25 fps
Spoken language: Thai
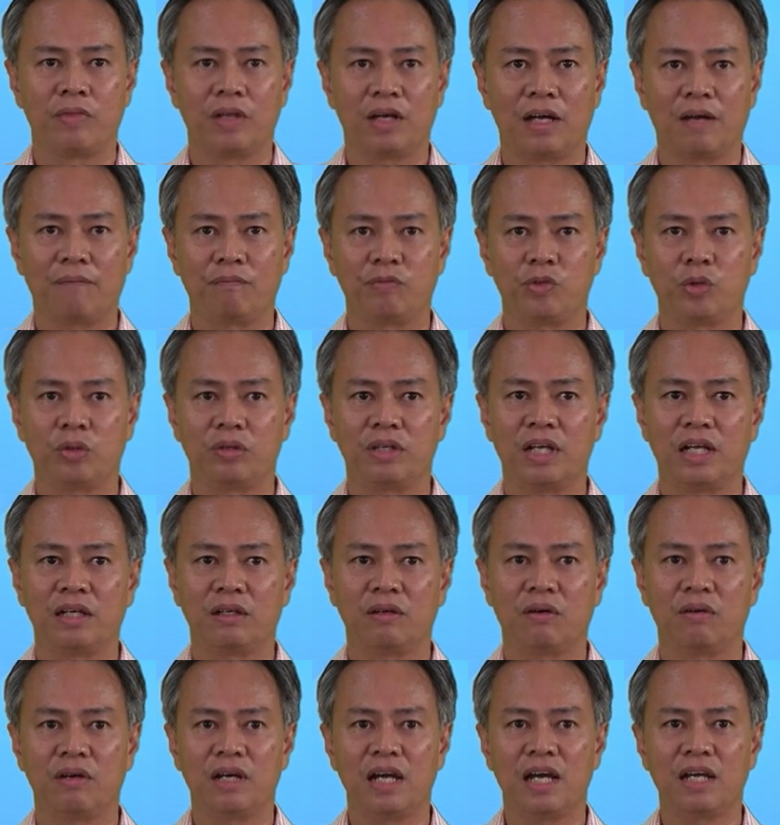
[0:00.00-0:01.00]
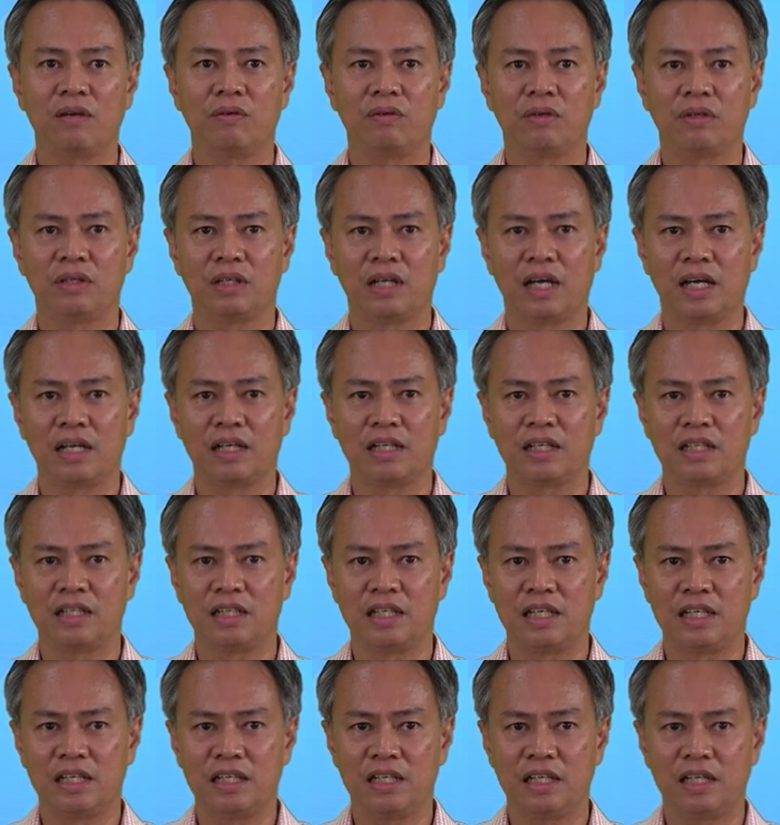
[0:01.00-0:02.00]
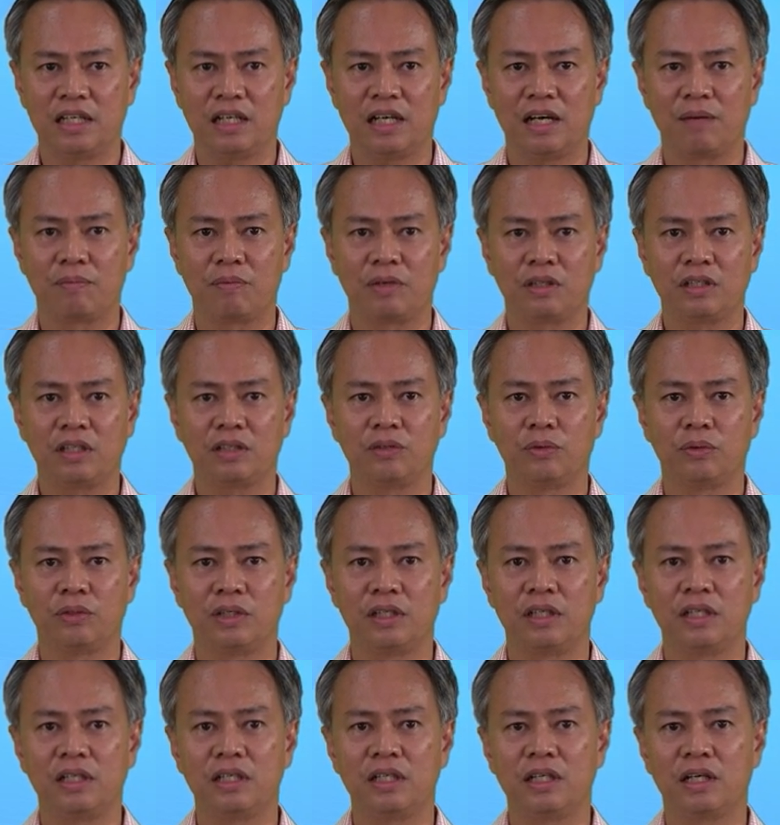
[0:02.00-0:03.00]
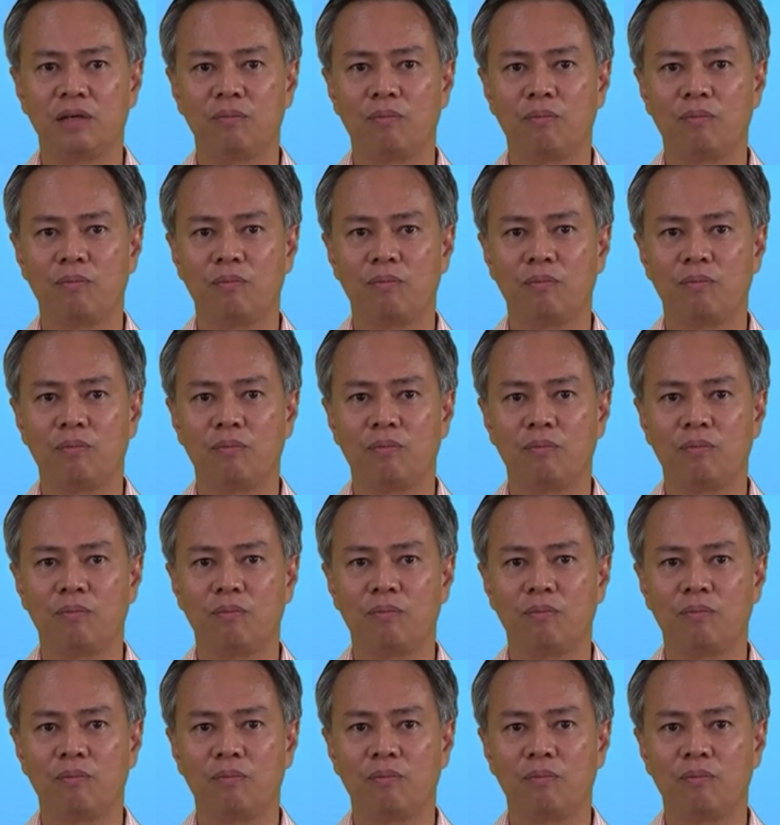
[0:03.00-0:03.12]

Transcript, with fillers: นะครับ จุดเด่นของงานงานนี้นะครับ ก็จะอยู่ที่